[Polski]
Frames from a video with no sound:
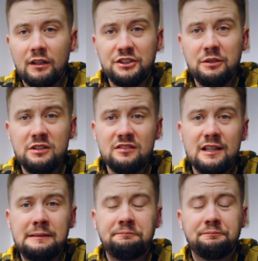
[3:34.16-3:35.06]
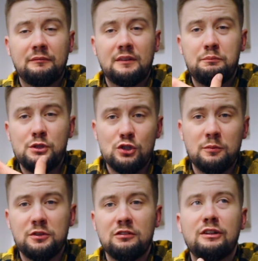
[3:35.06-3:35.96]
Ziemiste,
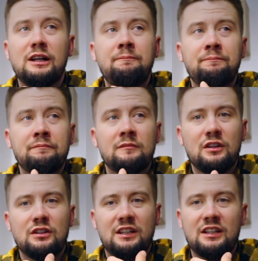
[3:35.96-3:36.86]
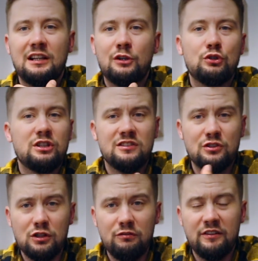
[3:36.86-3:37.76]
biszkoptowe, y, takie lekko
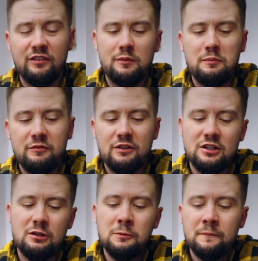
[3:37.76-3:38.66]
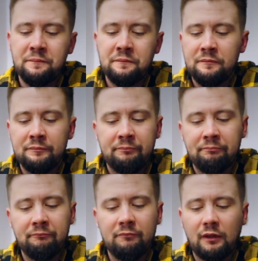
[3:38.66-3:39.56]
ciasteczkowe nawet bym powiedział.
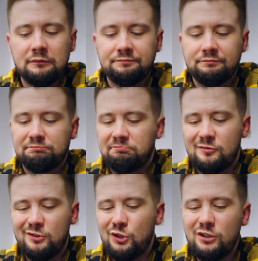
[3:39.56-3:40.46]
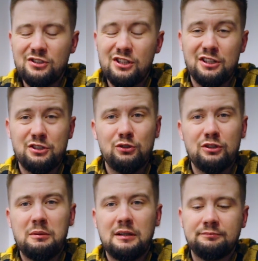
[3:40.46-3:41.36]
Mm, goryczki raczej to
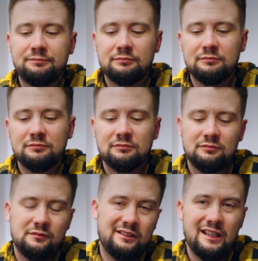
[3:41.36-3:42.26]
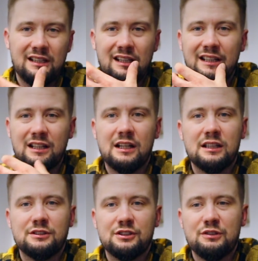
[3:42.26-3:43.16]
nie ma. Mm, taka
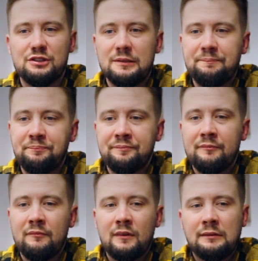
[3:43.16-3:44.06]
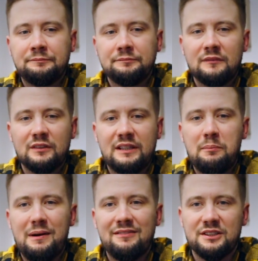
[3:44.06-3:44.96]
lekka gdzieś właśnie mm,
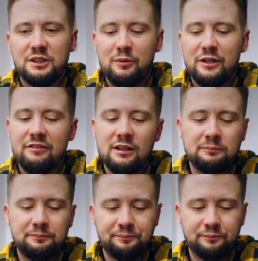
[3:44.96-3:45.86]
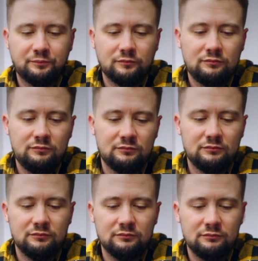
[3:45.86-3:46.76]
tempawa się pojawia.
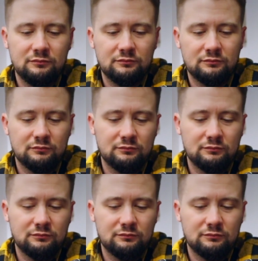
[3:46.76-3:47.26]
Mm.